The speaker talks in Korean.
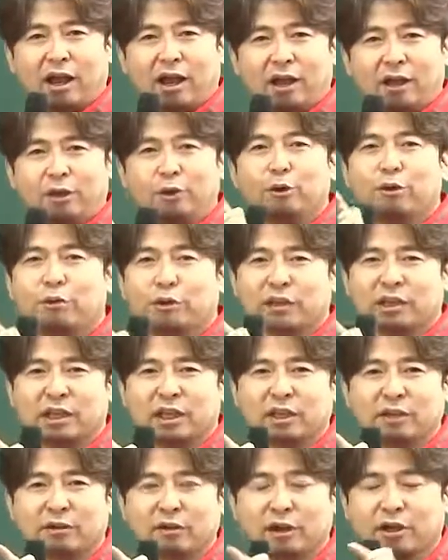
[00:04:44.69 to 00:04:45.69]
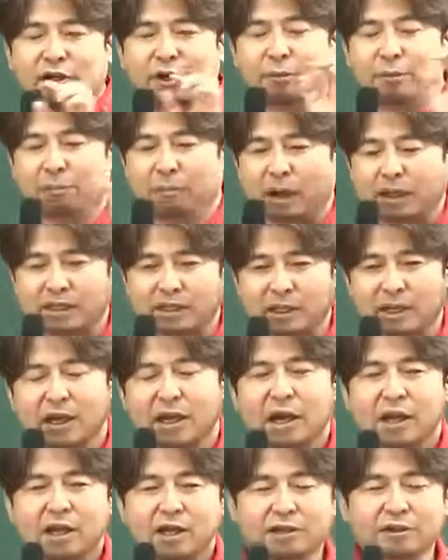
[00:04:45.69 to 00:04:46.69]
이런 경우가 생기는 거야. 그러면 막상
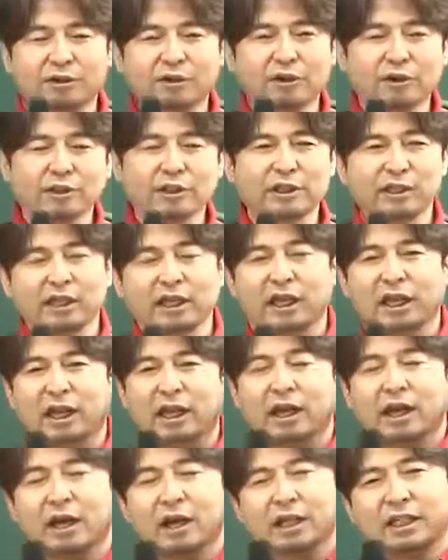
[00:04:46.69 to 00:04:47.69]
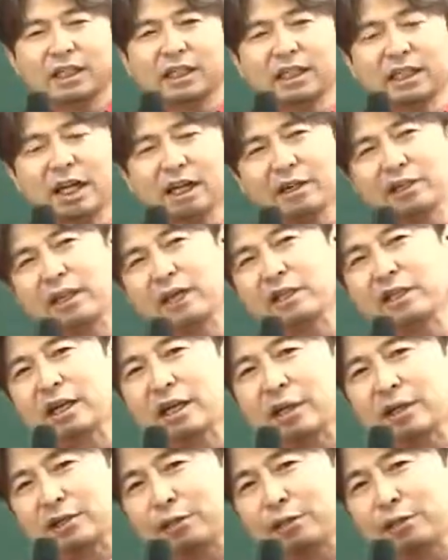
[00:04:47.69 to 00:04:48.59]
그것이 시작이 되잖아요.